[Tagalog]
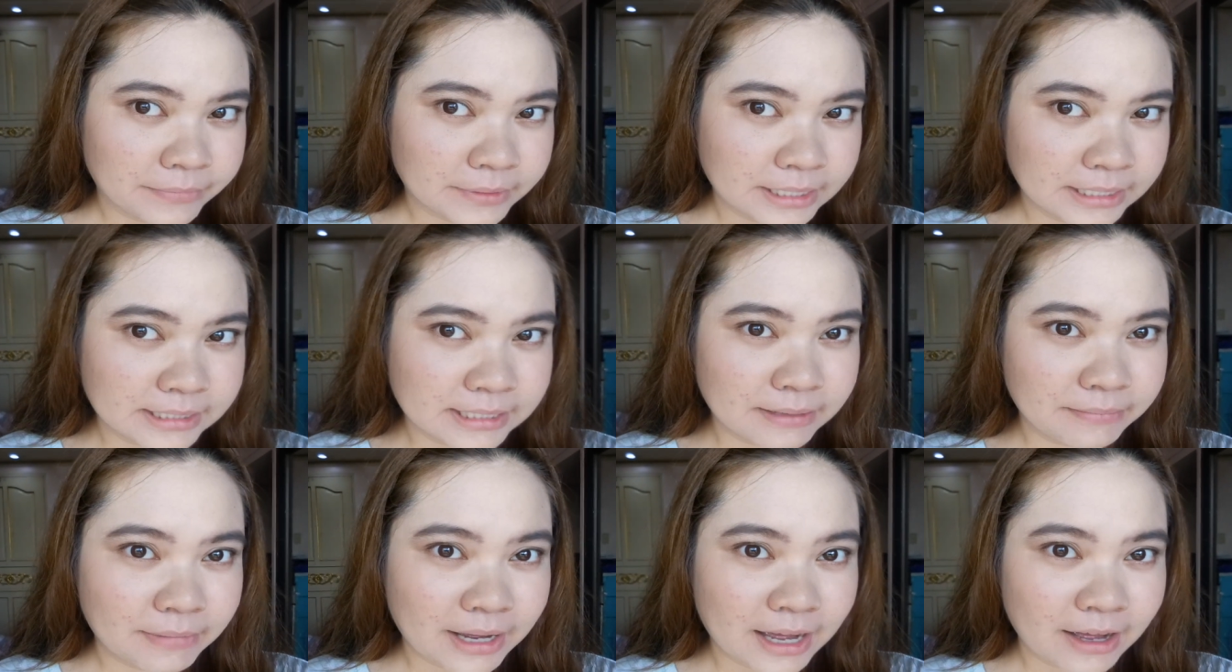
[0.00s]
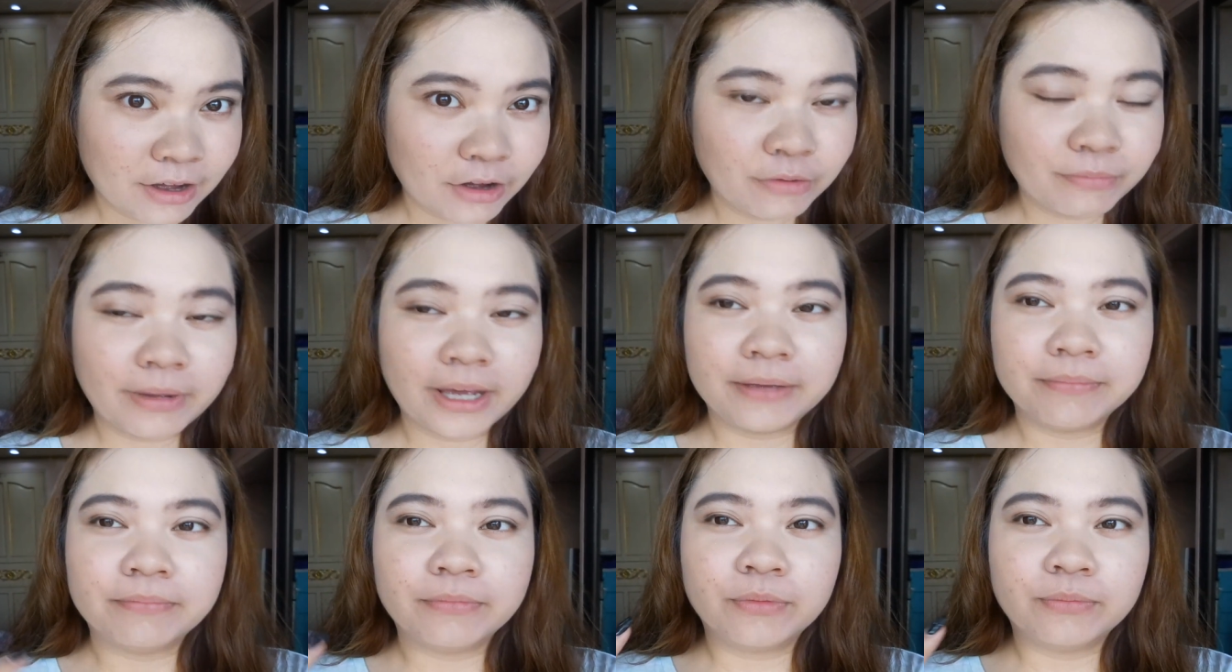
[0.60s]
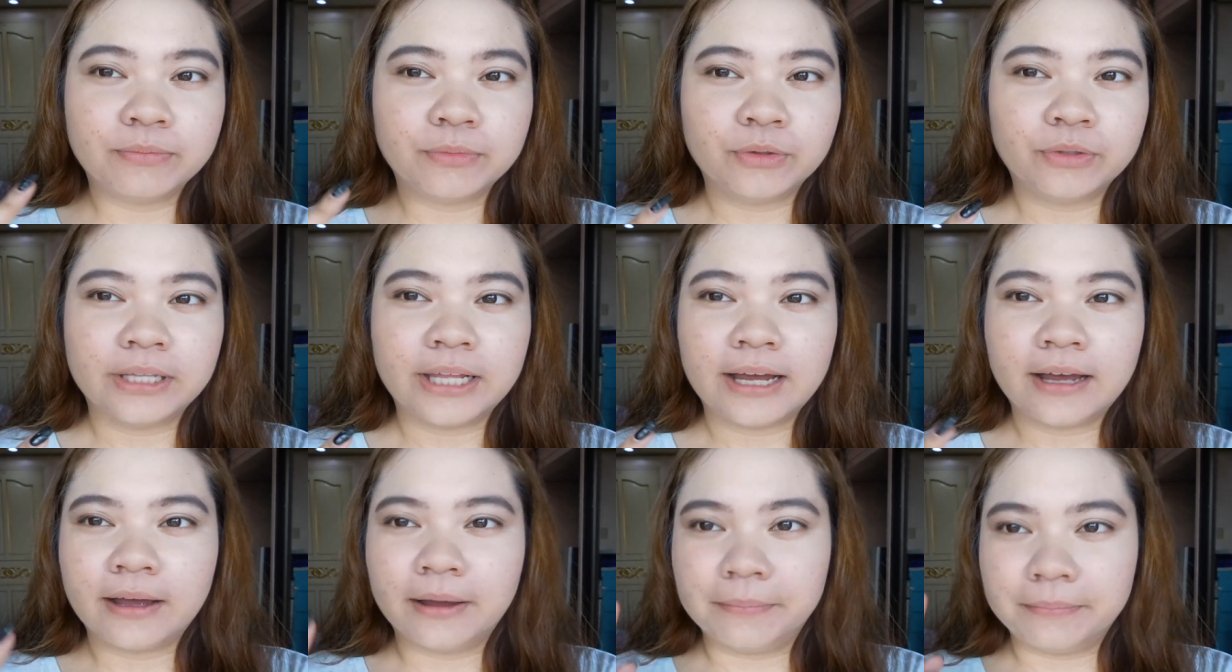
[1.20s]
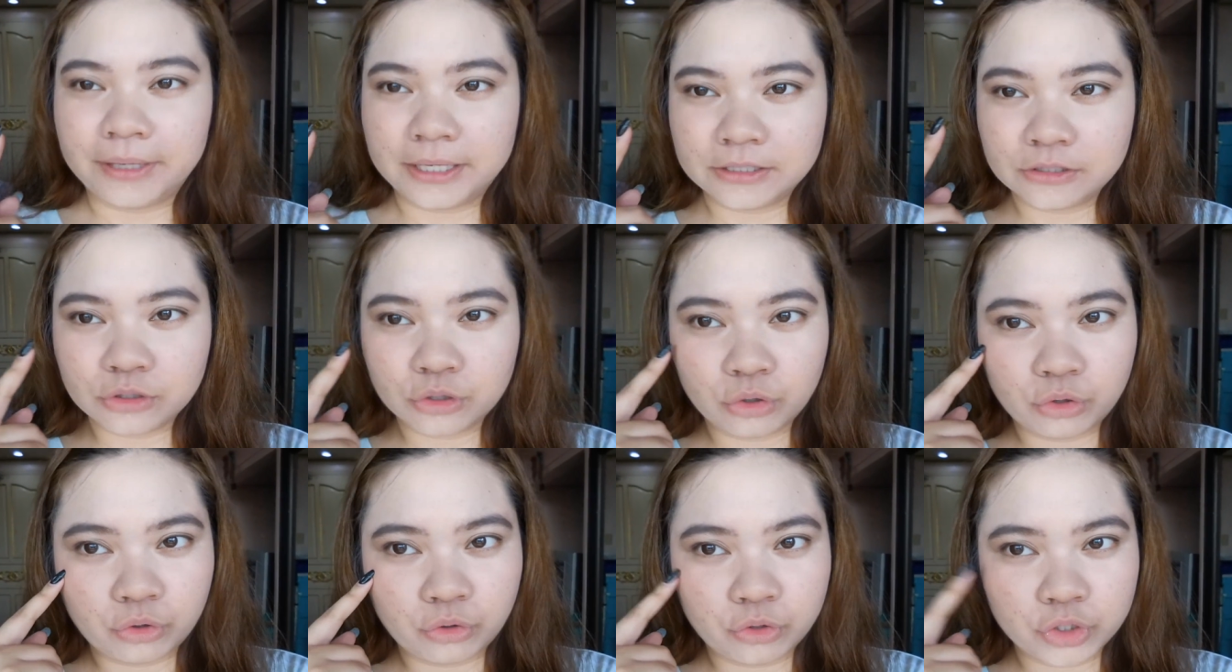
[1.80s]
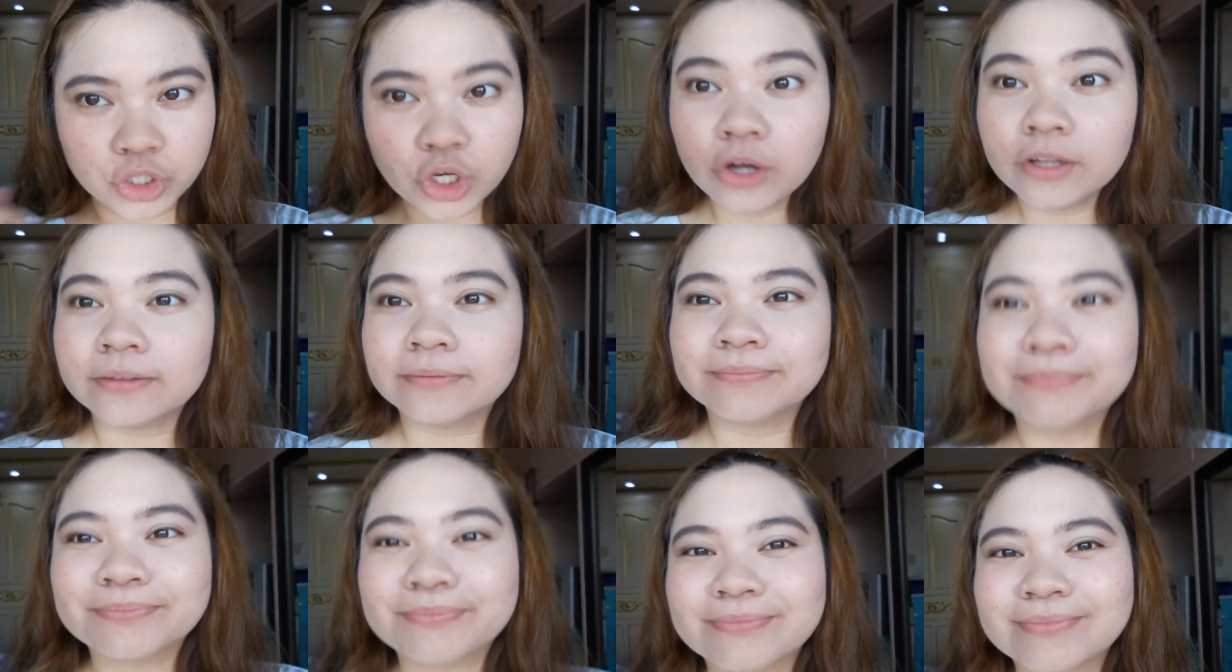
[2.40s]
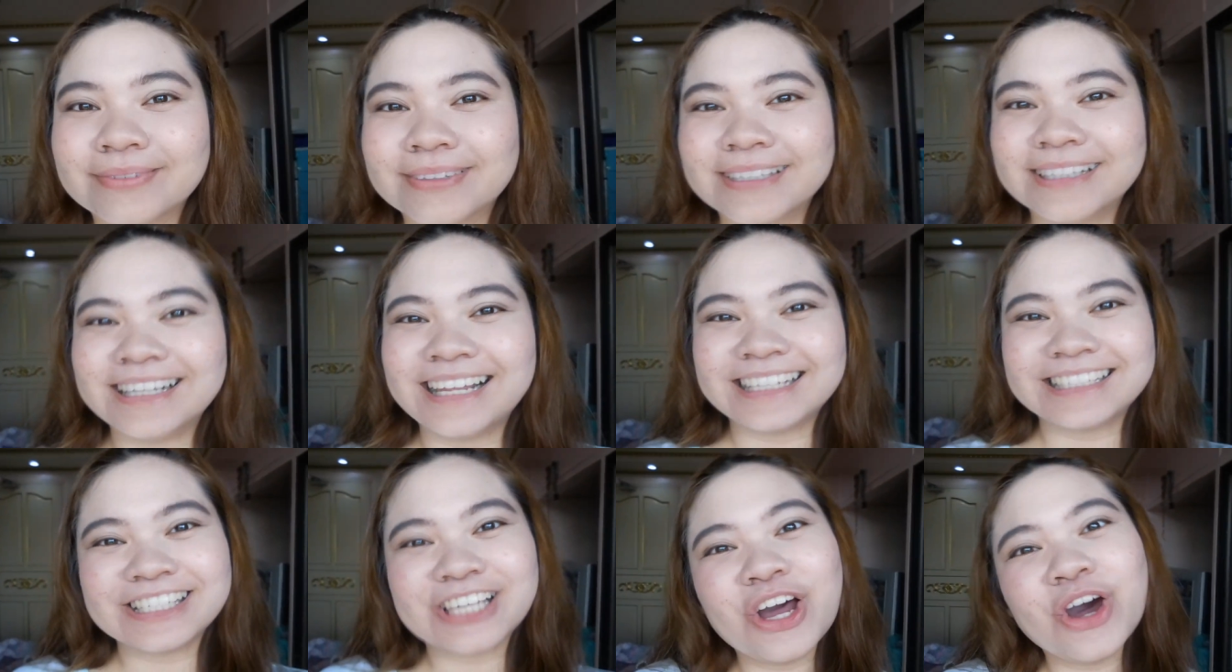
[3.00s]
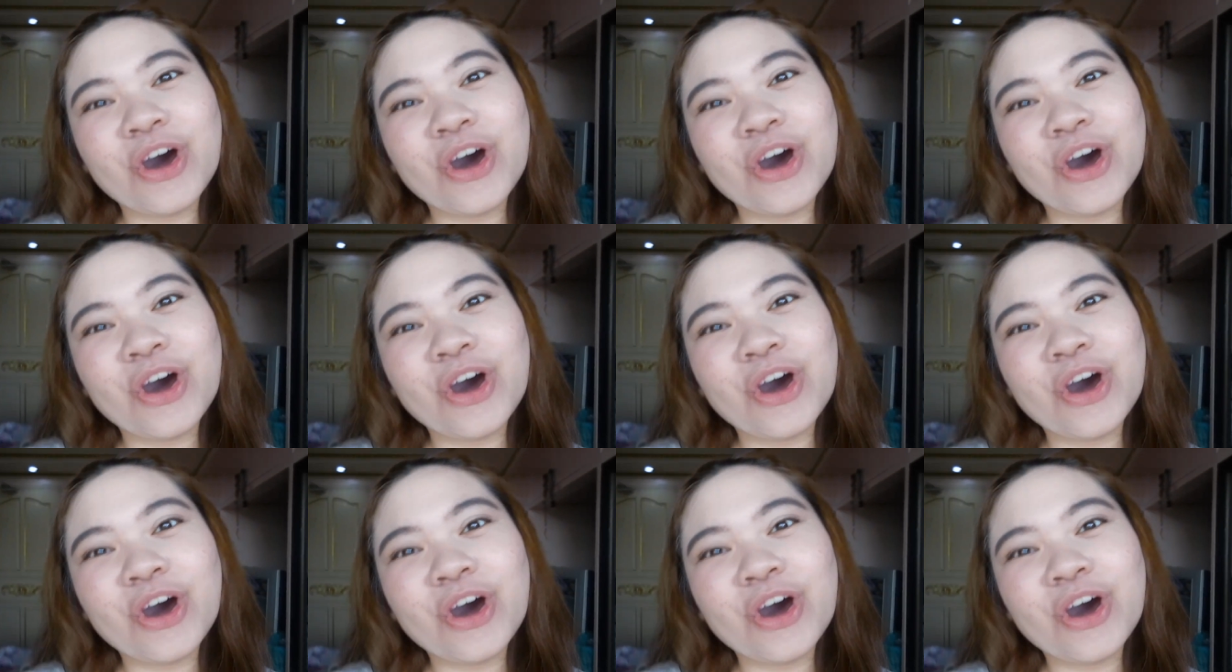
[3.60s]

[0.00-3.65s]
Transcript: kasi baka kumain muna kami. So, yun. Let's